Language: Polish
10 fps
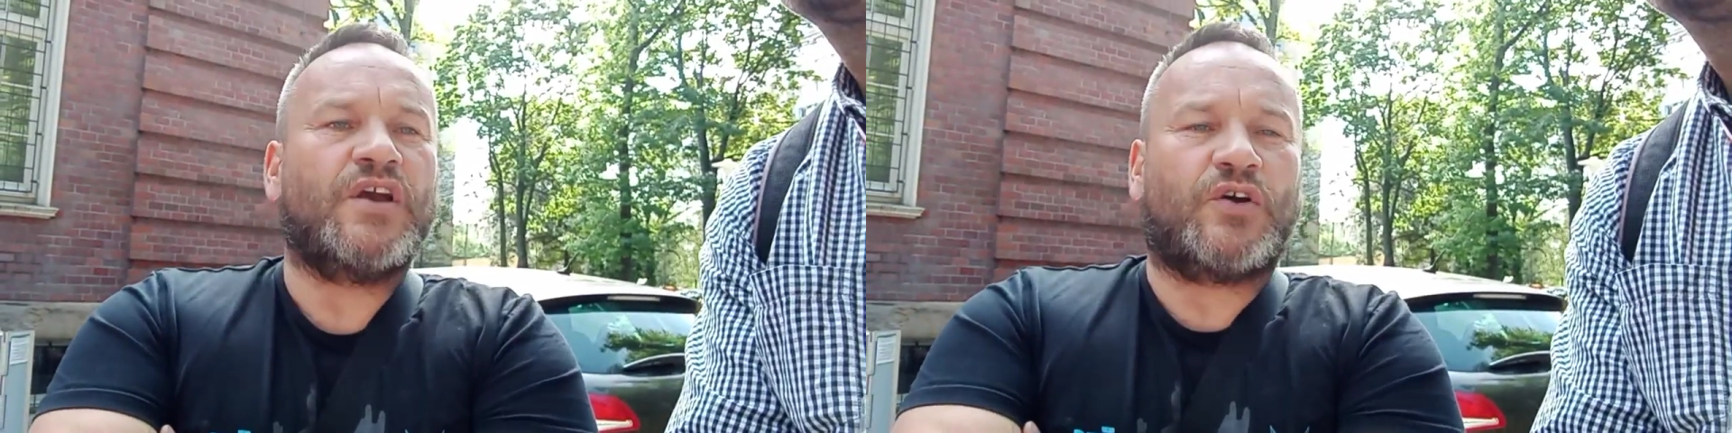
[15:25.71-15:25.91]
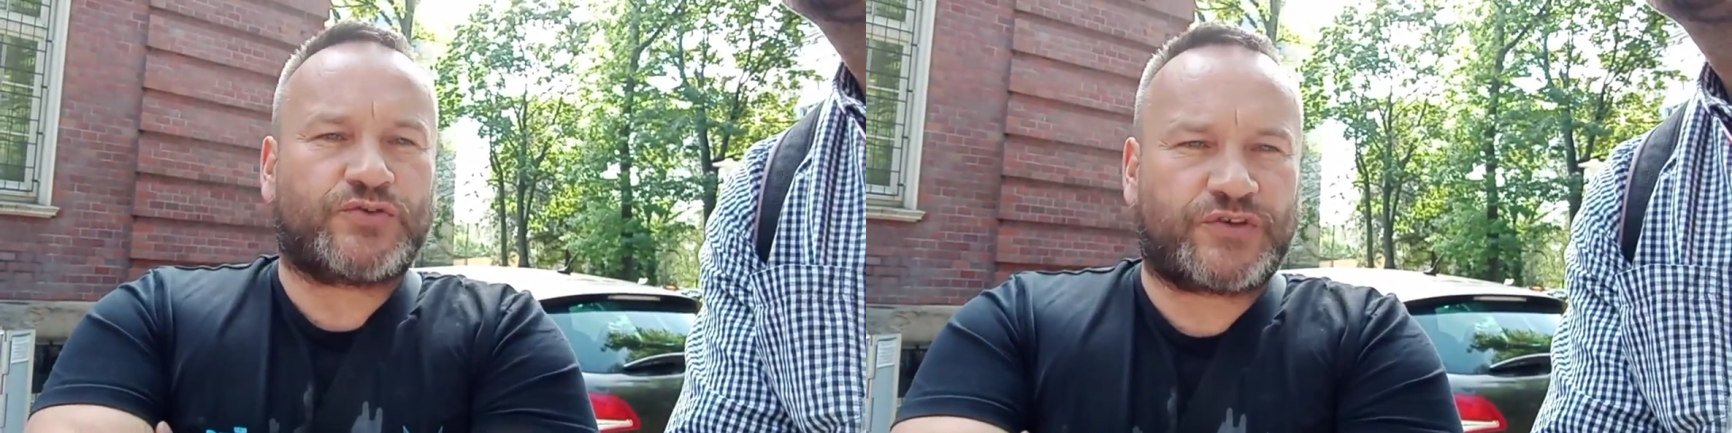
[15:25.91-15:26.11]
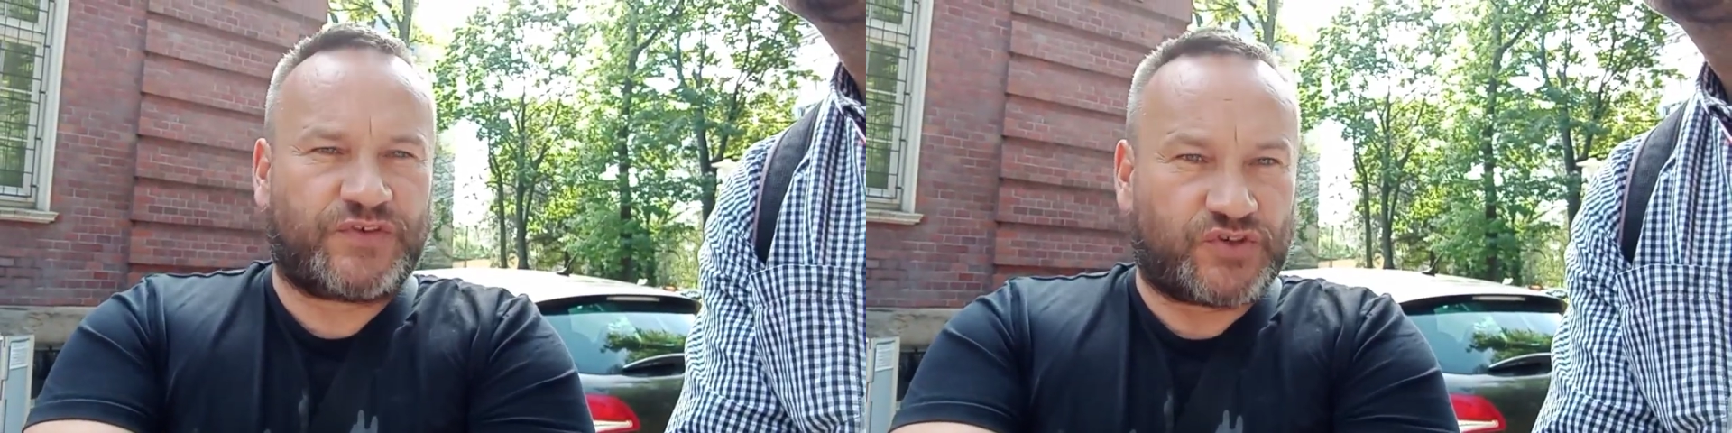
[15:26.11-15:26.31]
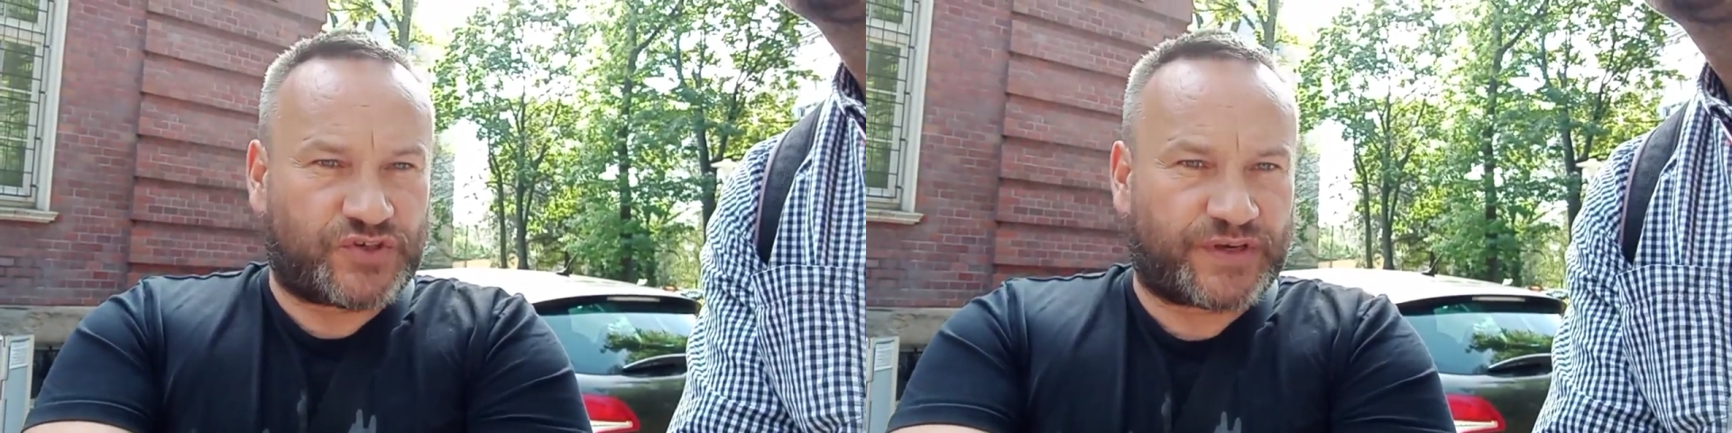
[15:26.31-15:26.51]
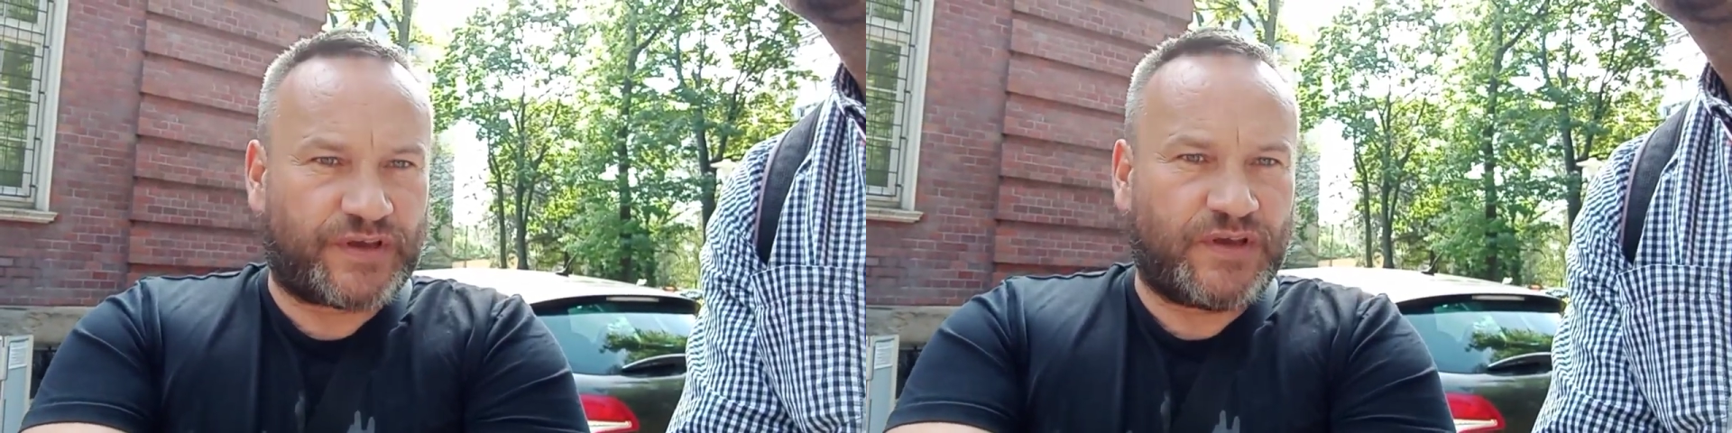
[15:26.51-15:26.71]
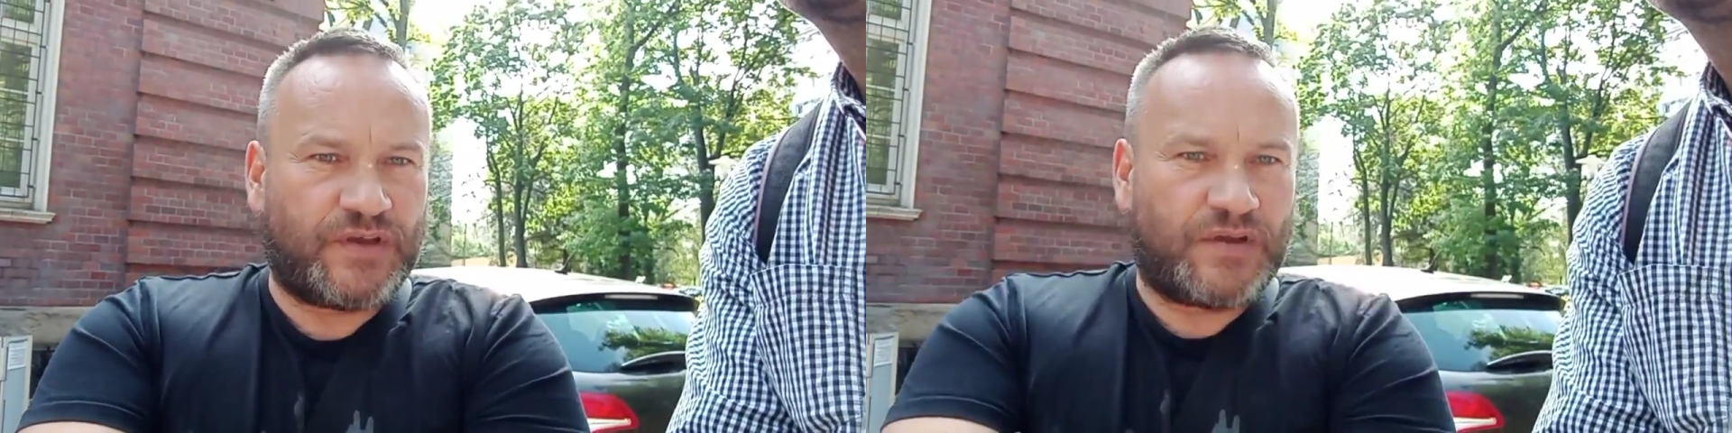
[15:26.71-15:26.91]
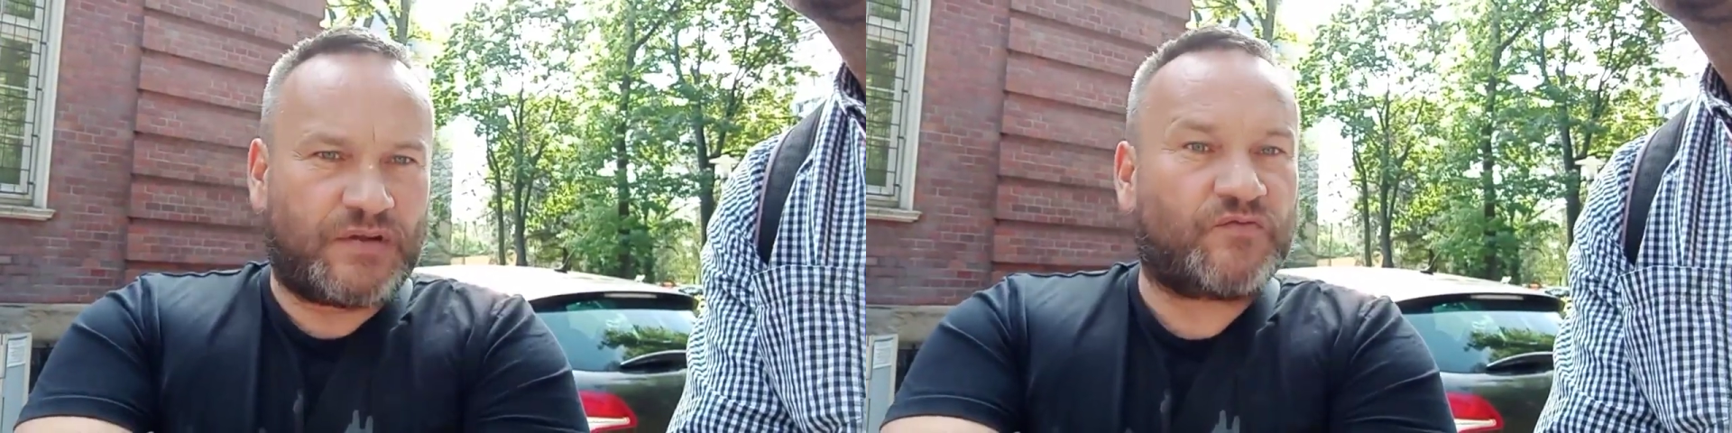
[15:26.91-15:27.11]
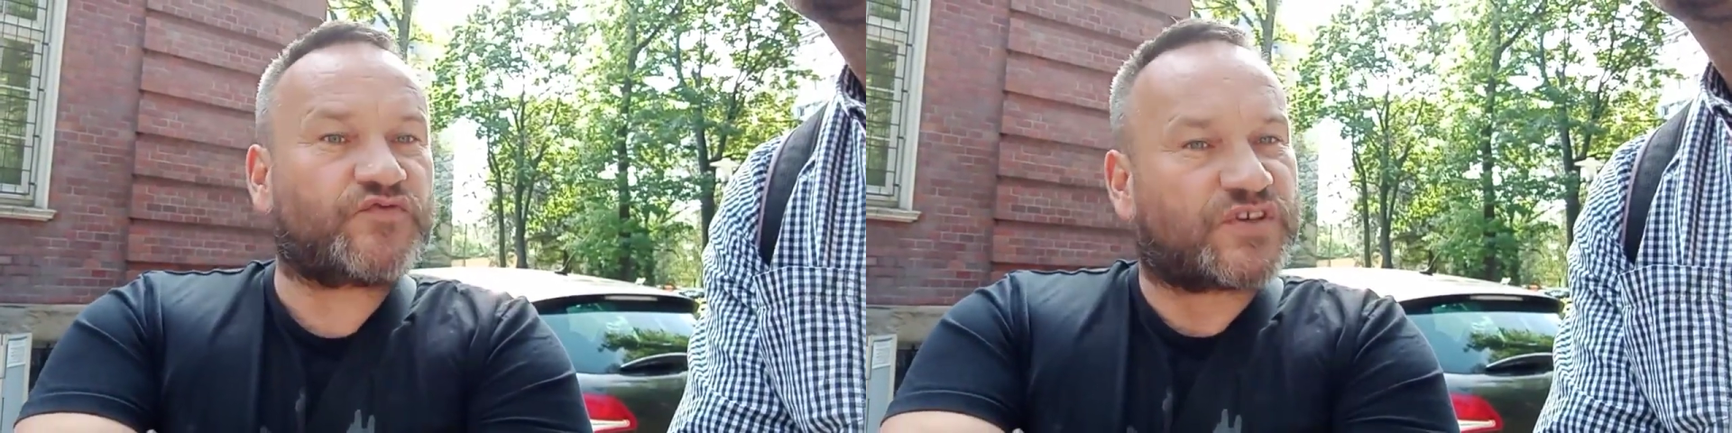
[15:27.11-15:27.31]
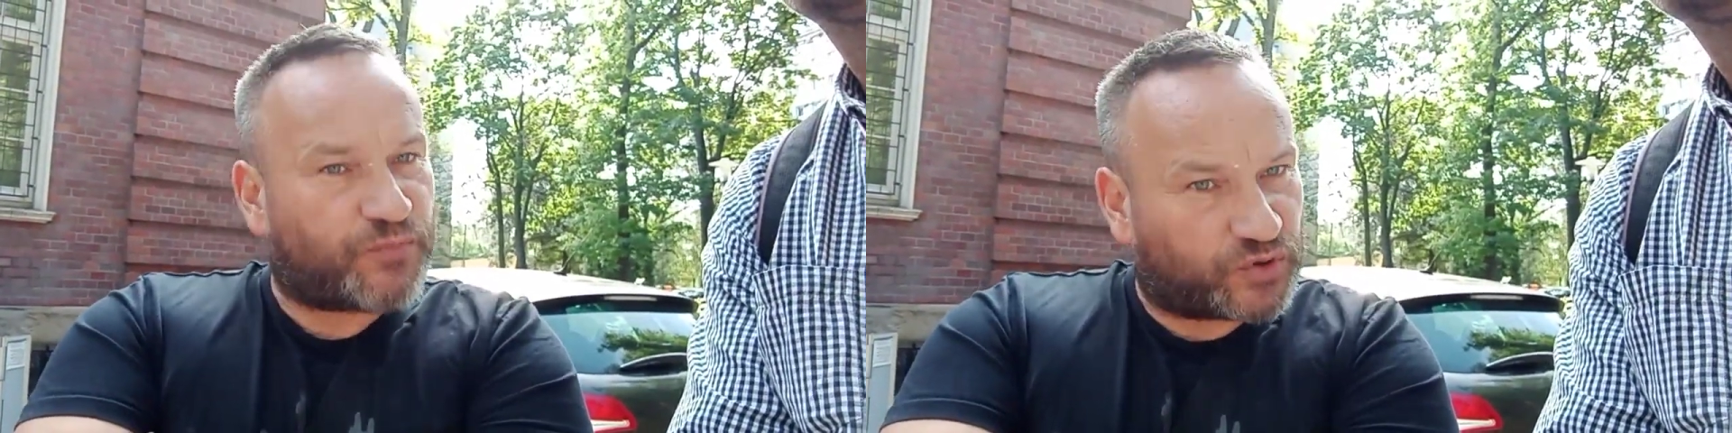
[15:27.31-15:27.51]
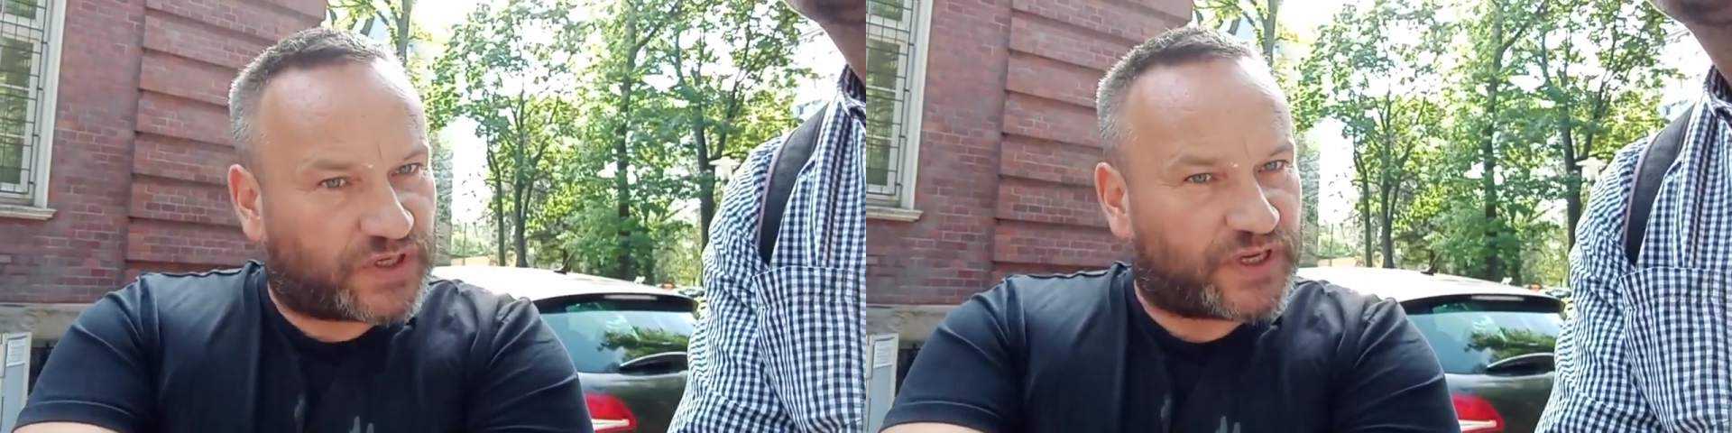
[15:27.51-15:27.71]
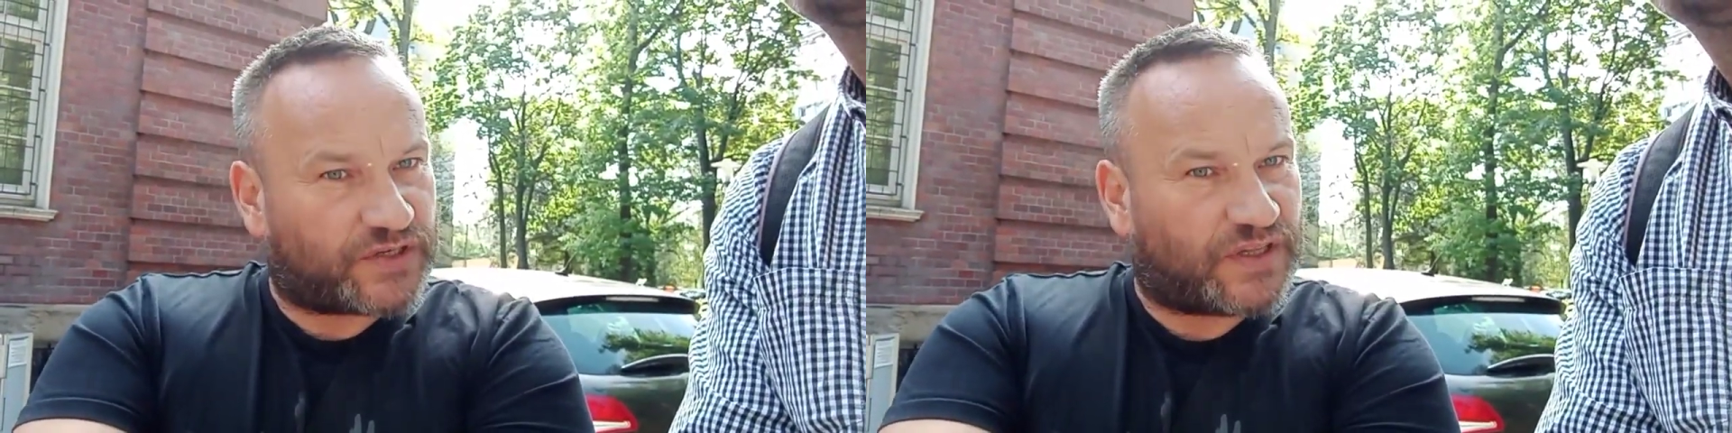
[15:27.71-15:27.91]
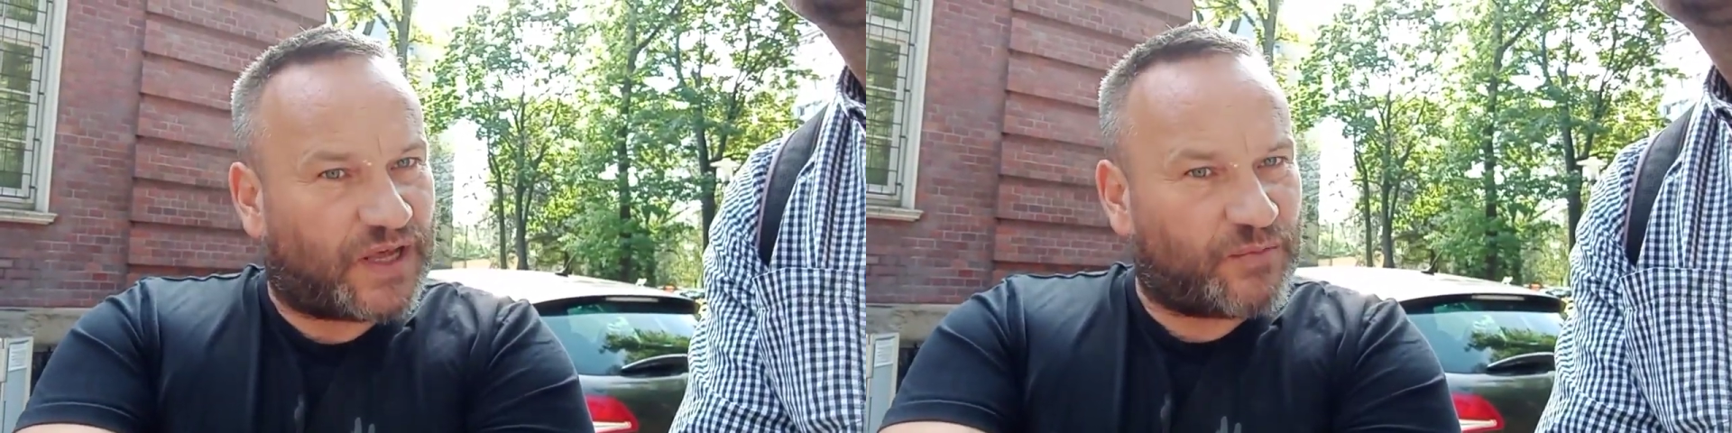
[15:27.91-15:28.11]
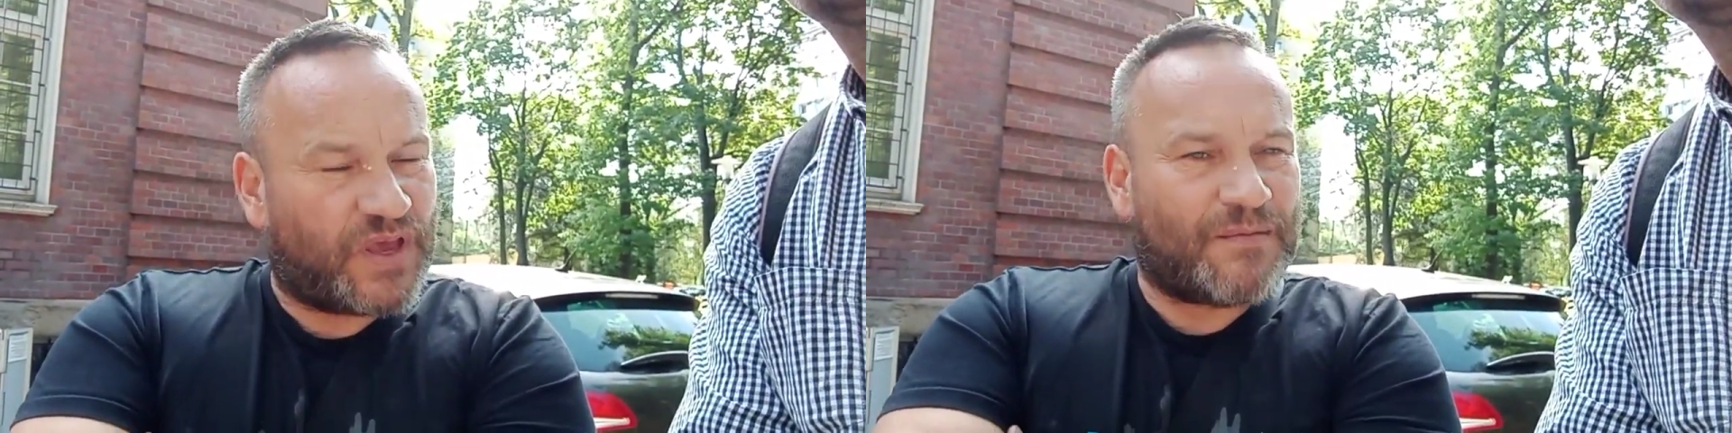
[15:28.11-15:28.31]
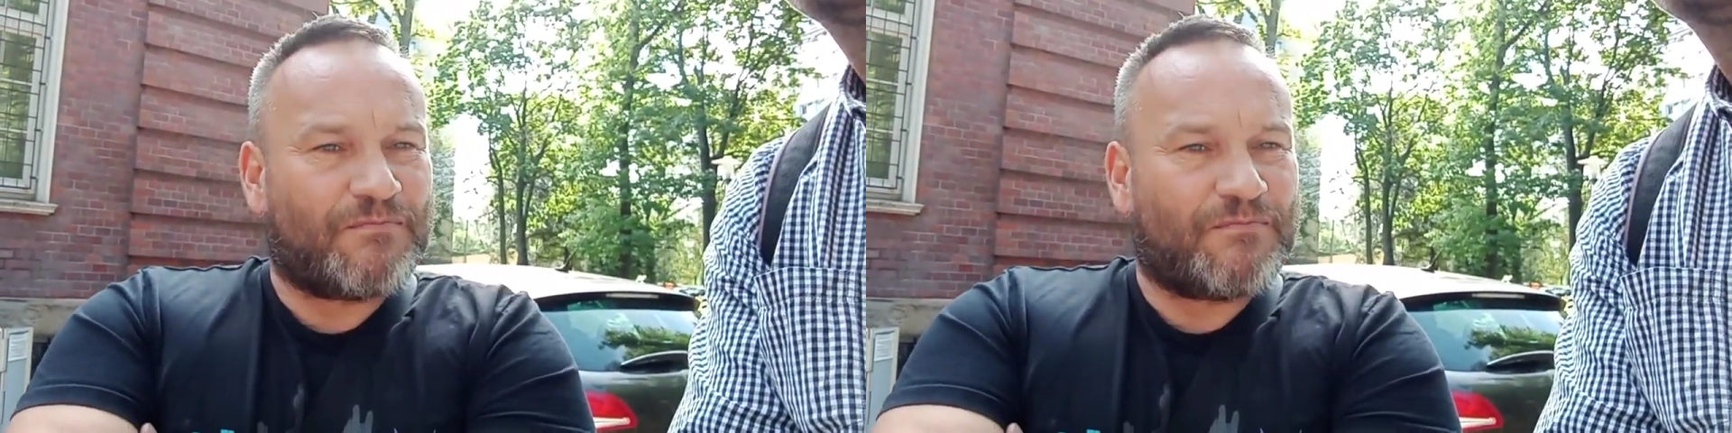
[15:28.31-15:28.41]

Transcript: Oczywiście, podkreślam,